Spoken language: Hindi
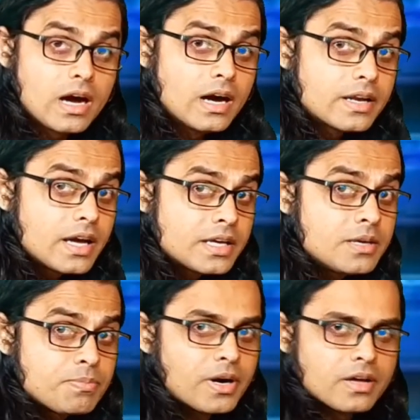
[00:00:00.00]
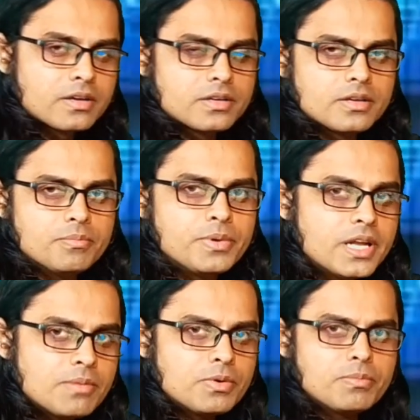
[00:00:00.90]
आना ही पड़ा
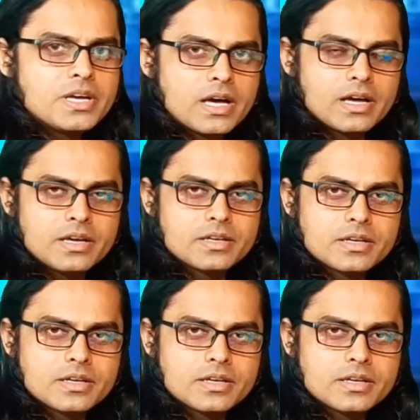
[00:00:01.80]
बिना मुंबई आए